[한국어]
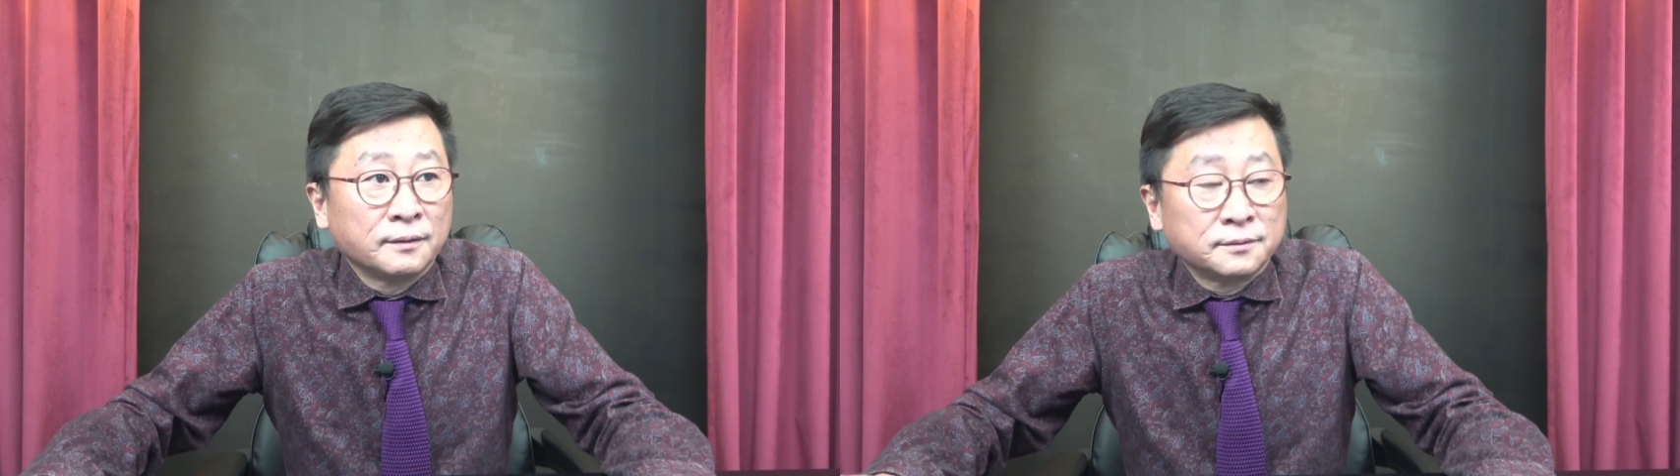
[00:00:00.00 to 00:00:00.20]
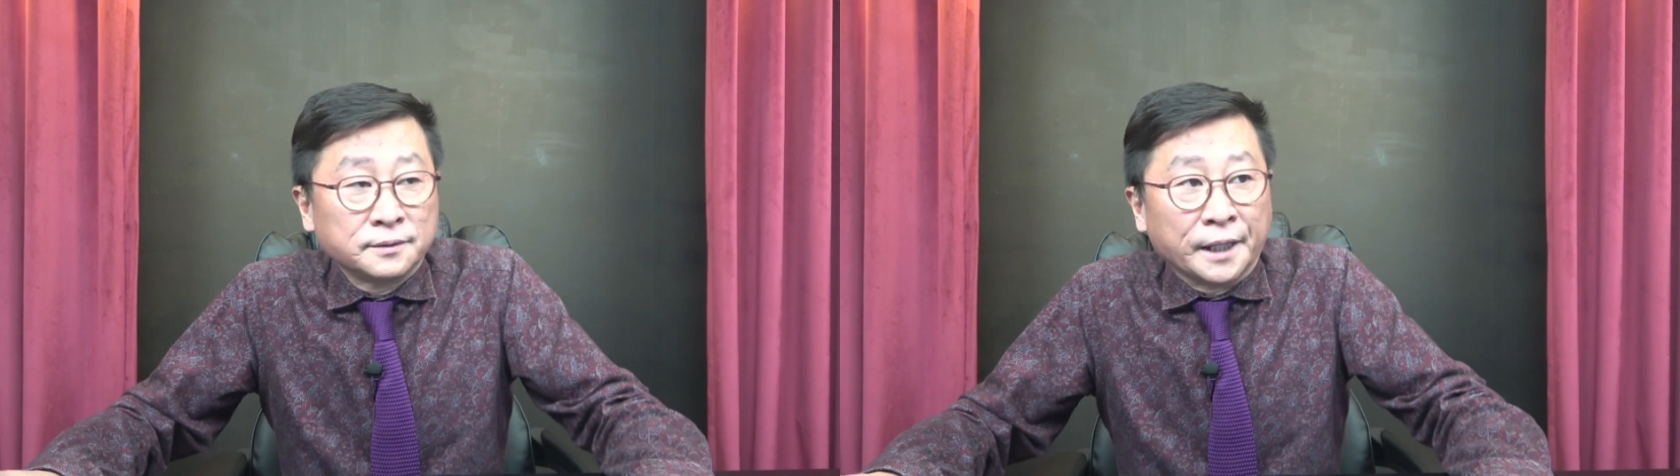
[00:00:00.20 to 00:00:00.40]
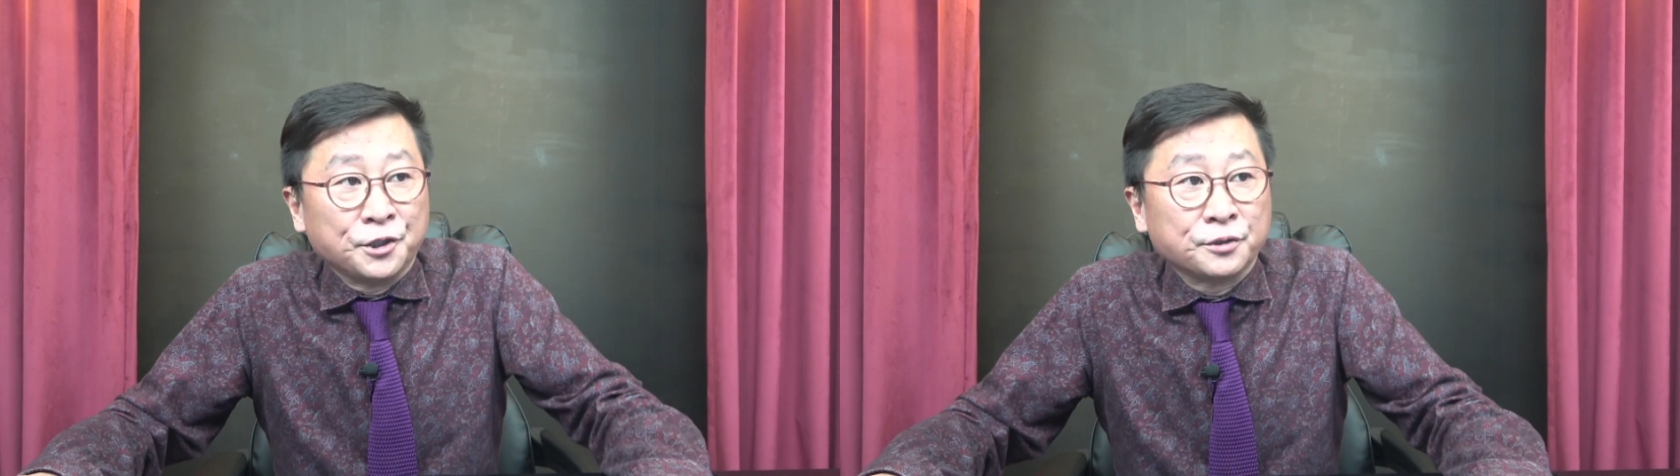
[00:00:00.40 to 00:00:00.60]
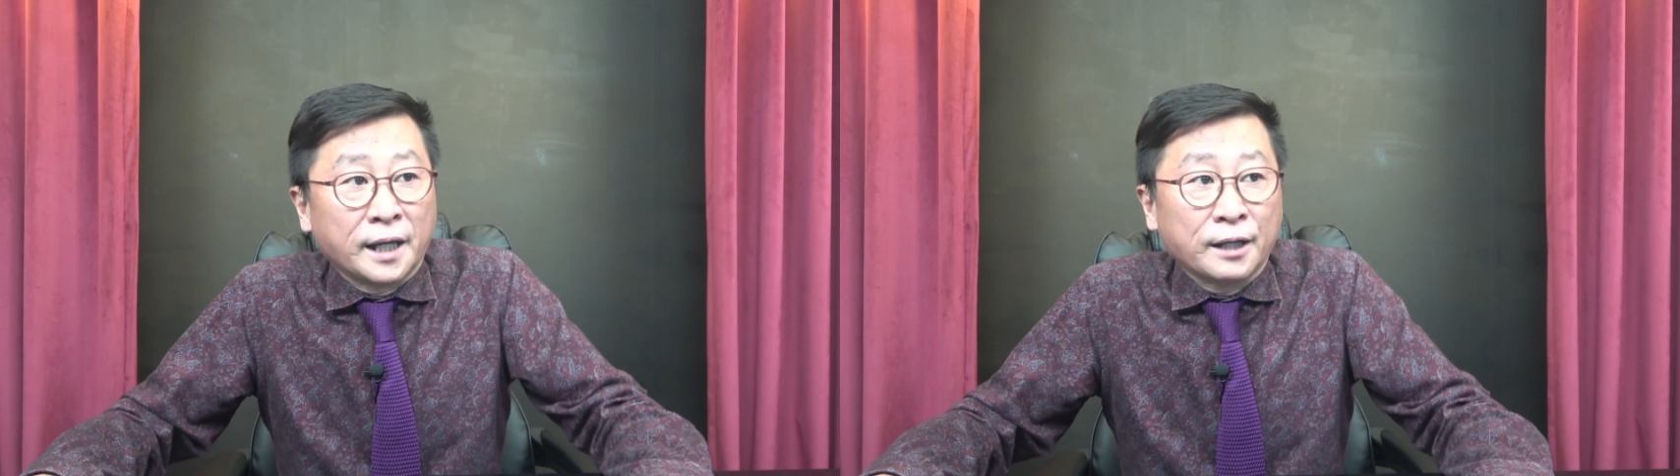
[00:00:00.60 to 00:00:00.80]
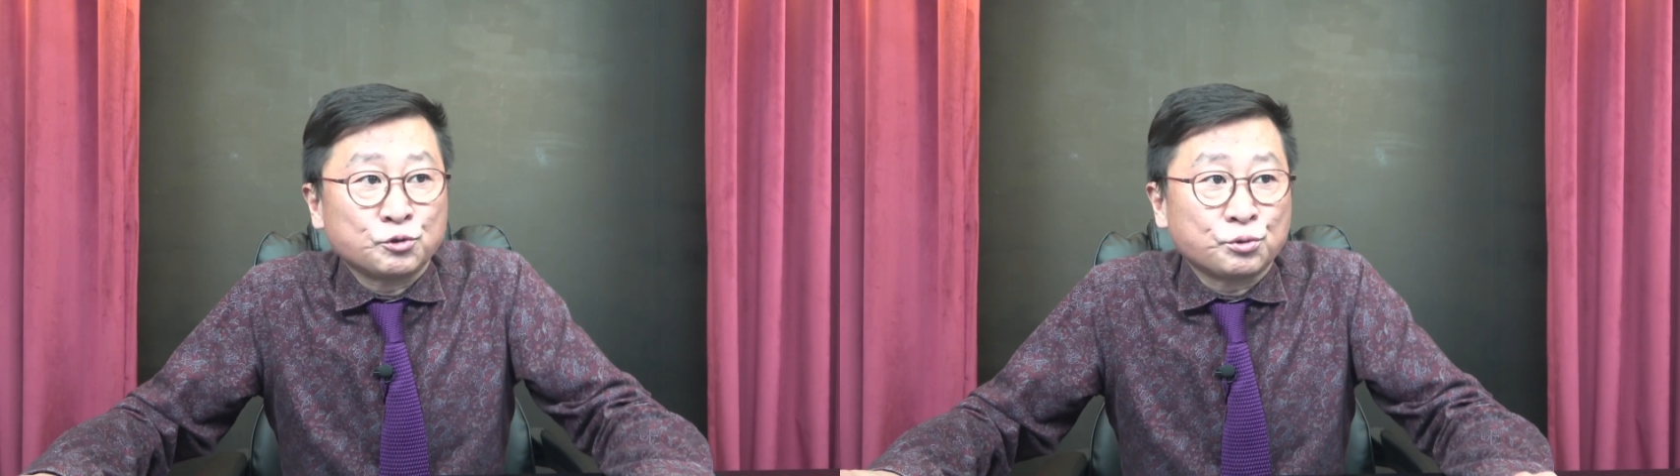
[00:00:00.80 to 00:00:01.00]
내년
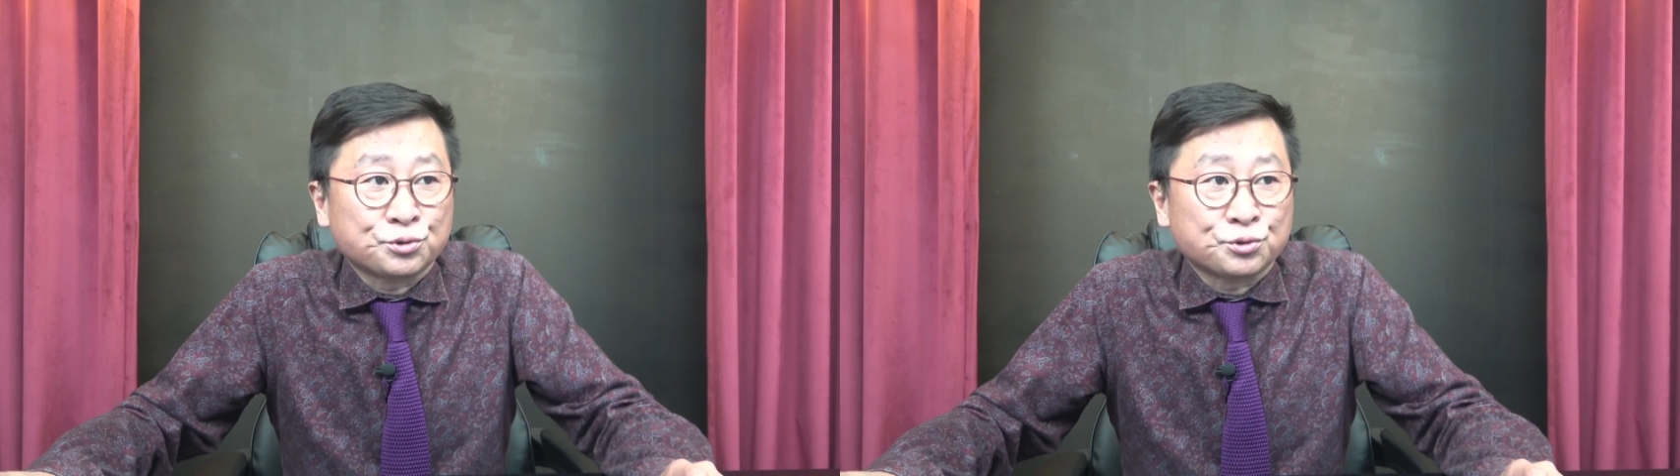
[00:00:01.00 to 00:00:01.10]
한국